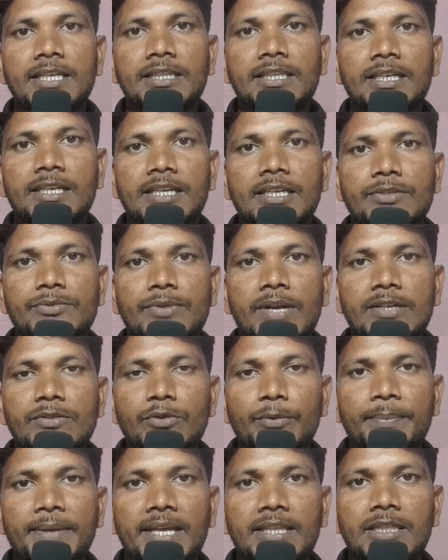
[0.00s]
क्षेत्र के
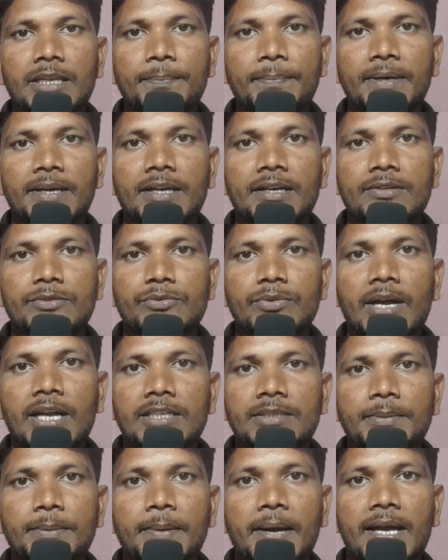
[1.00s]
स्वास्थ्य उपकेंद्र पर
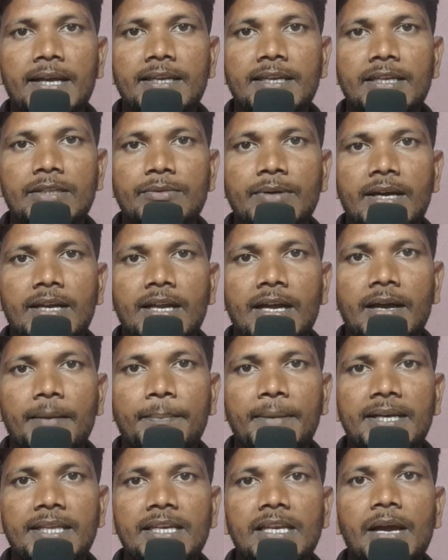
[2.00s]
स्वास्थ्य विभाग के द्वारा
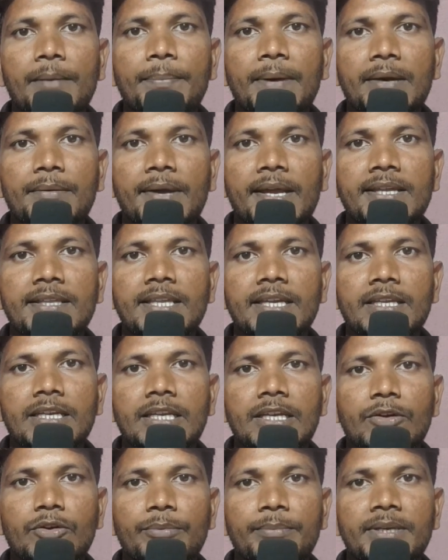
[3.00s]
बड़ी लापरवाही
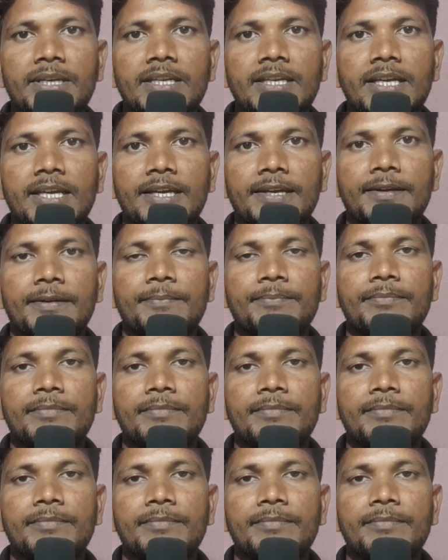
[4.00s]
देखने को मिली है